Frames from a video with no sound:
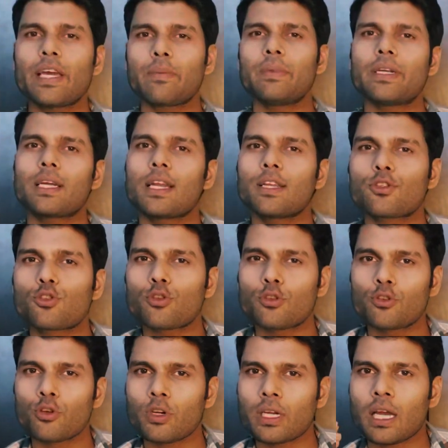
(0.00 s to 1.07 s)
एक मिनट के लिए
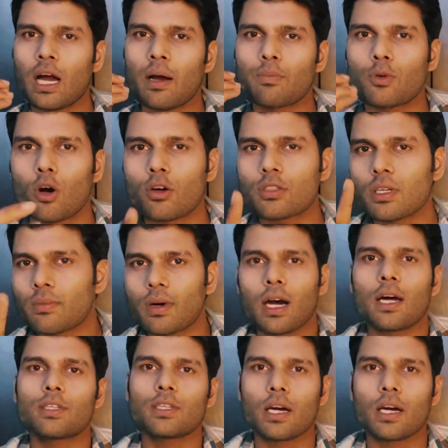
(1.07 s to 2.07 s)
सोचो कि आप गांव से बाहर